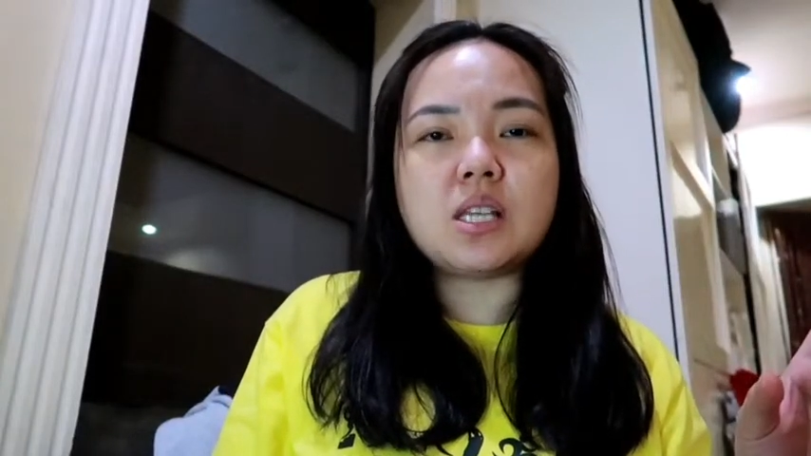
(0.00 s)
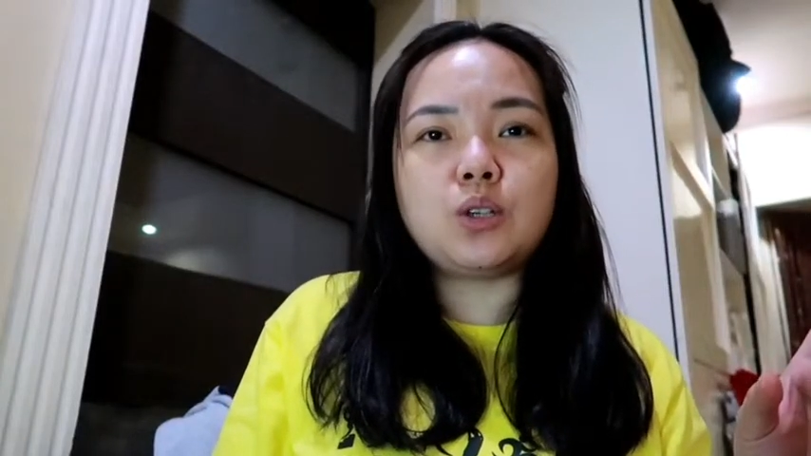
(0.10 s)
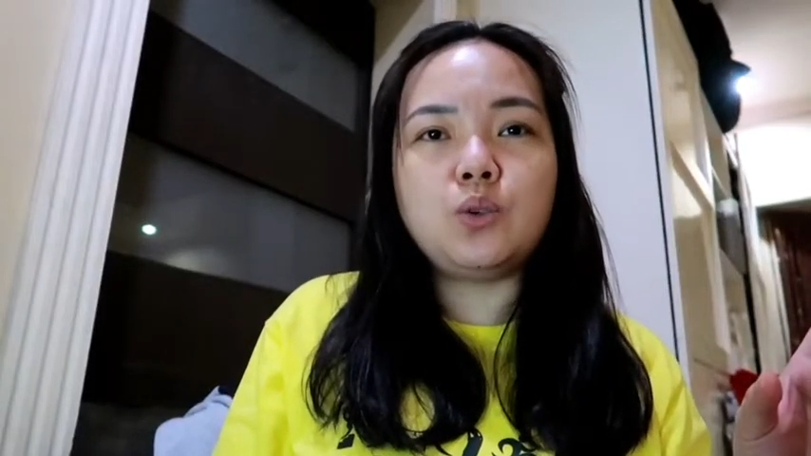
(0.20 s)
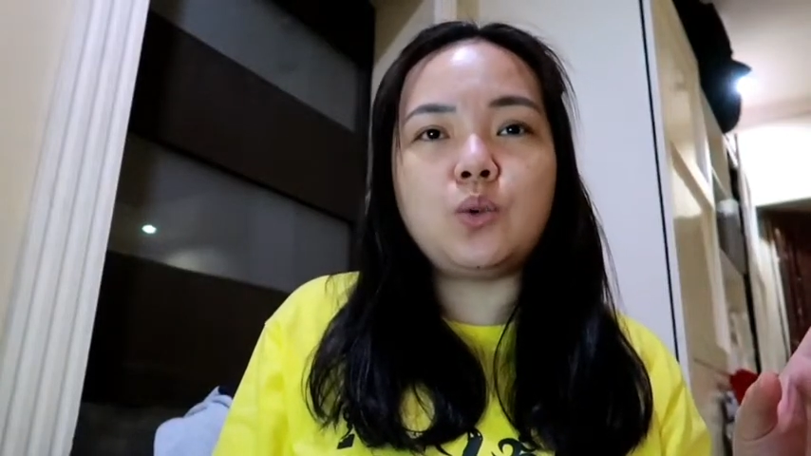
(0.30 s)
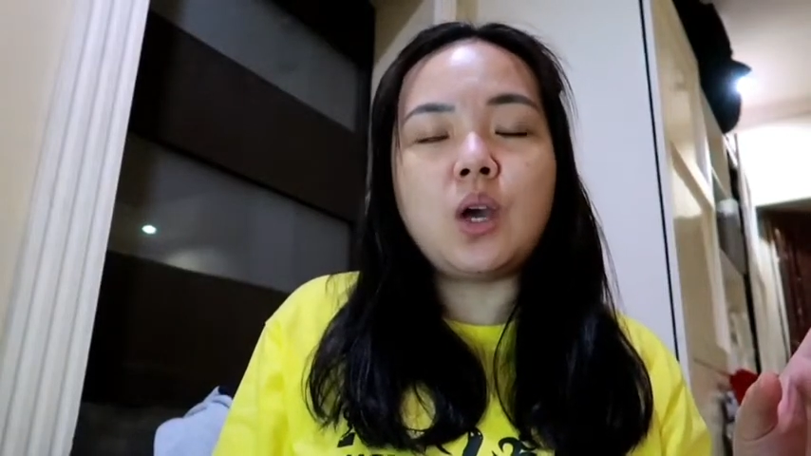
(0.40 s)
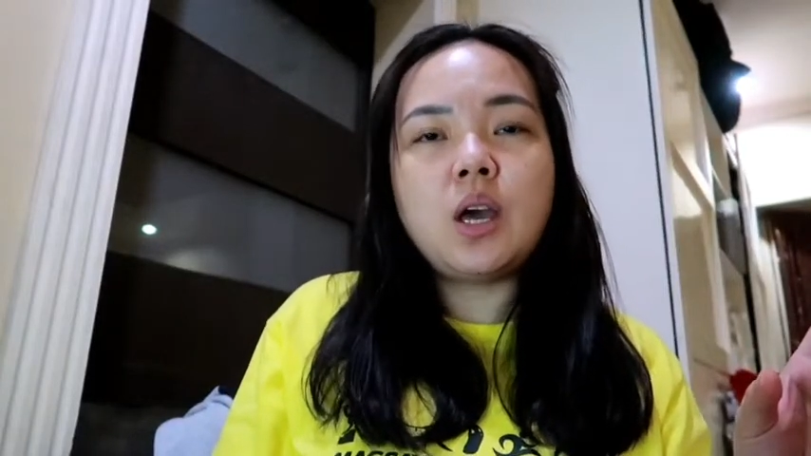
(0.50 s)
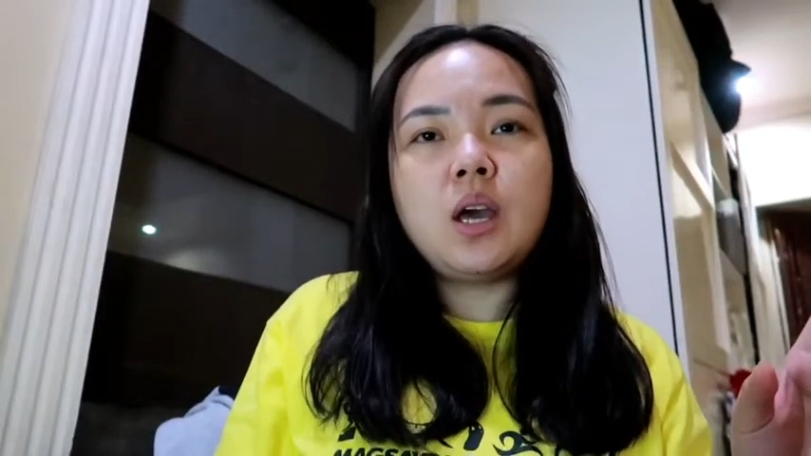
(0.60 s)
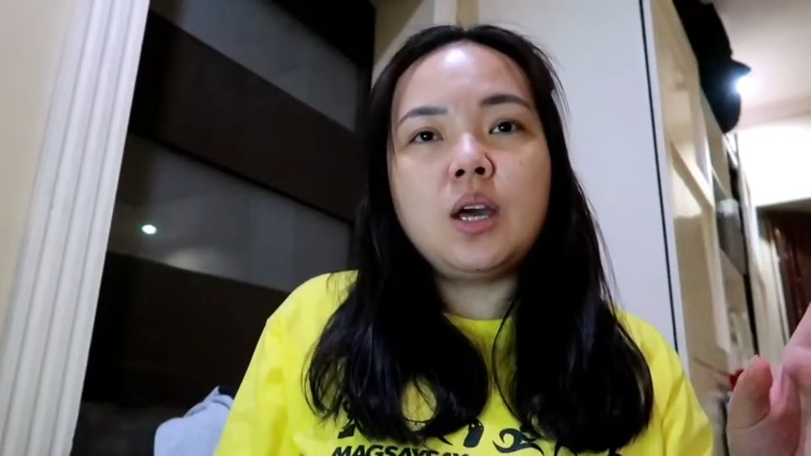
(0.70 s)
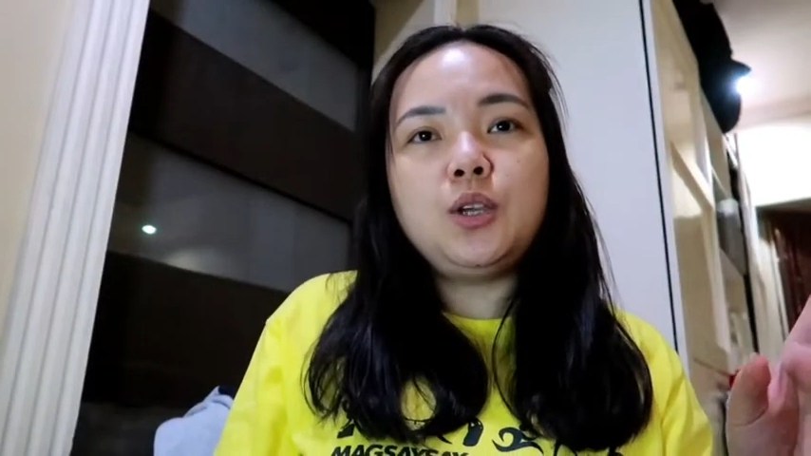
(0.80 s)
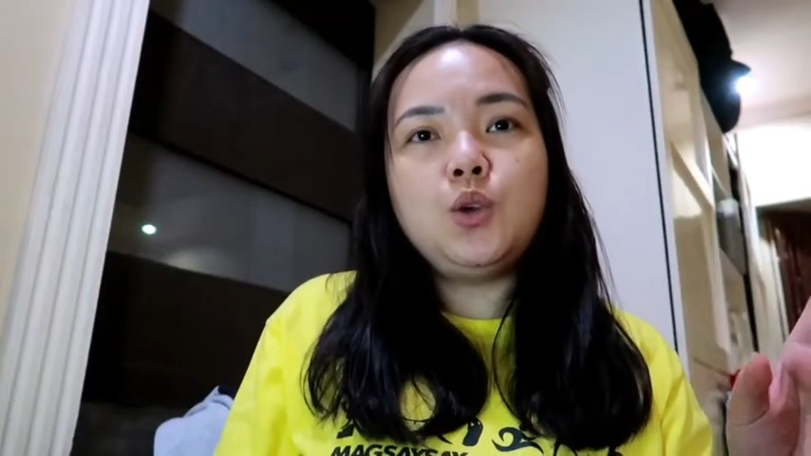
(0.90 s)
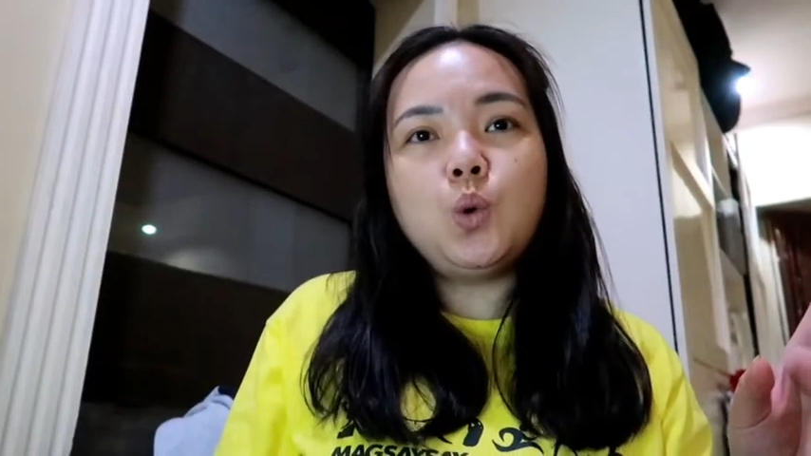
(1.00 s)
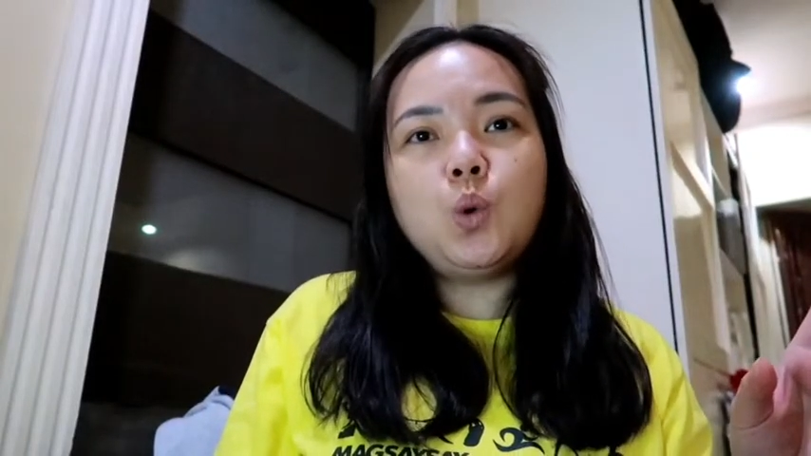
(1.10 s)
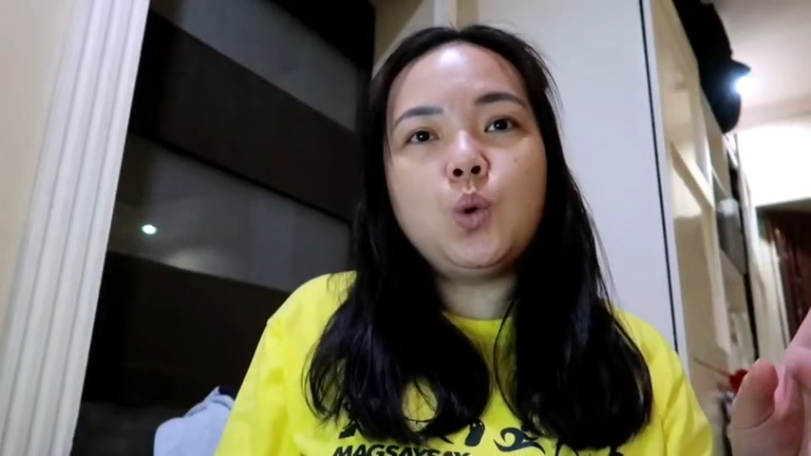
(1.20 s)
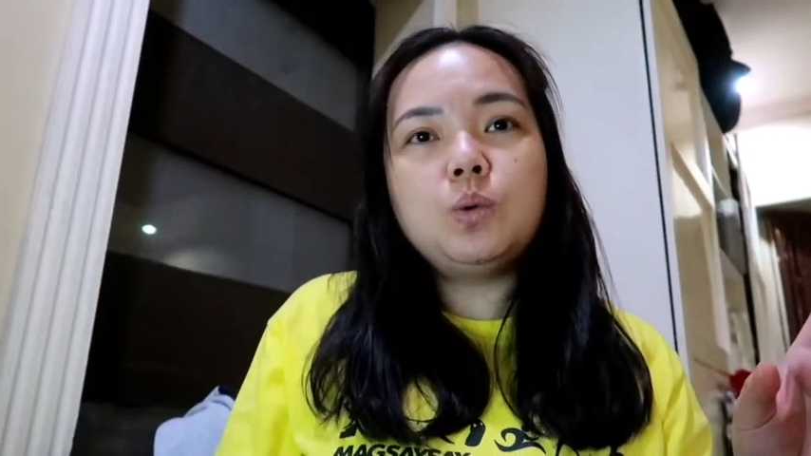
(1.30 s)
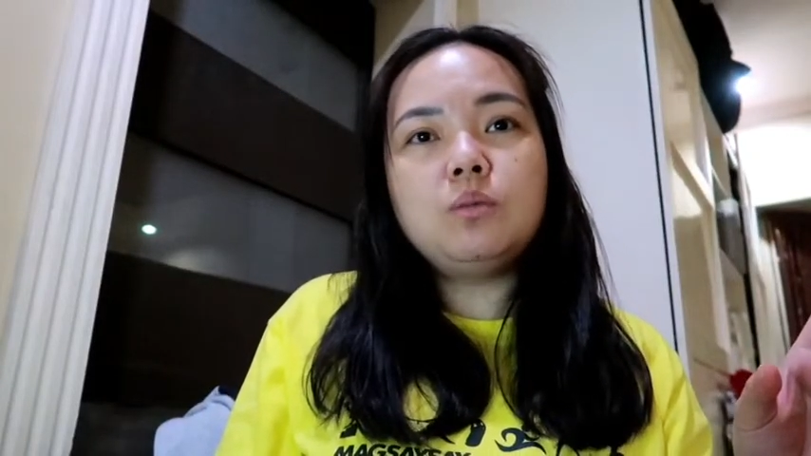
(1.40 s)
lang yung,
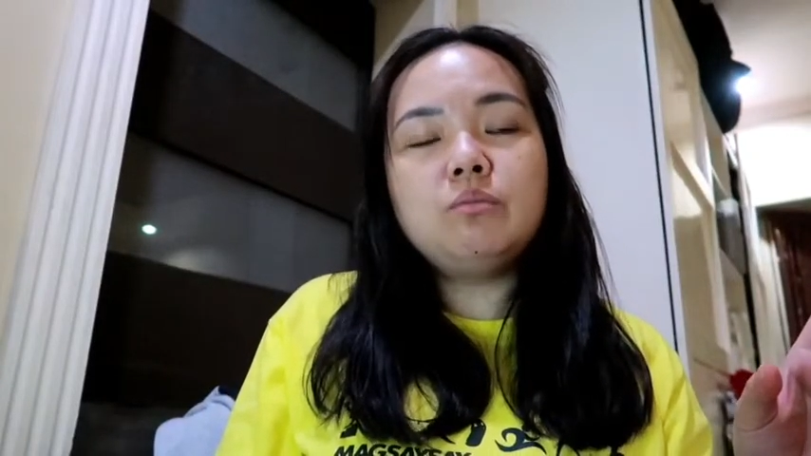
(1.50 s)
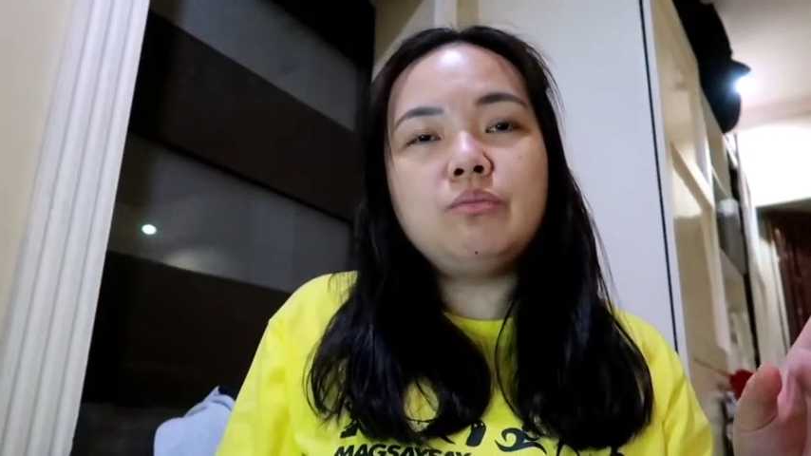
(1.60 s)
yung